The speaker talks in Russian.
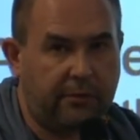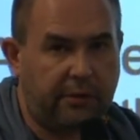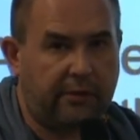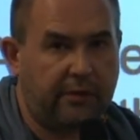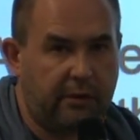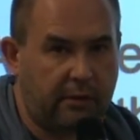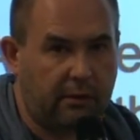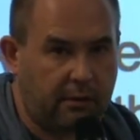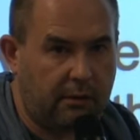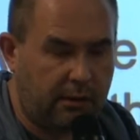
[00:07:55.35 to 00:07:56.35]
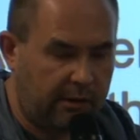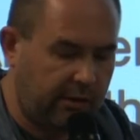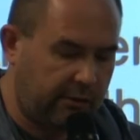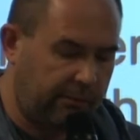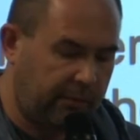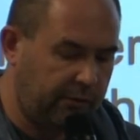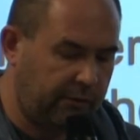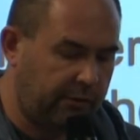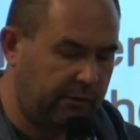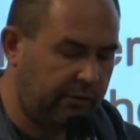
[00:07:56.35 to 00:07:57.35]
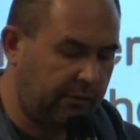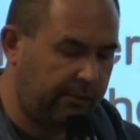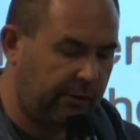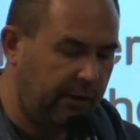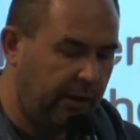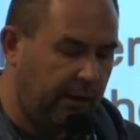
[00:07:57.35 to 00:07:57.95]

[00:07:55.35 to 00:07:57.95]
сознания агентов полного доступа,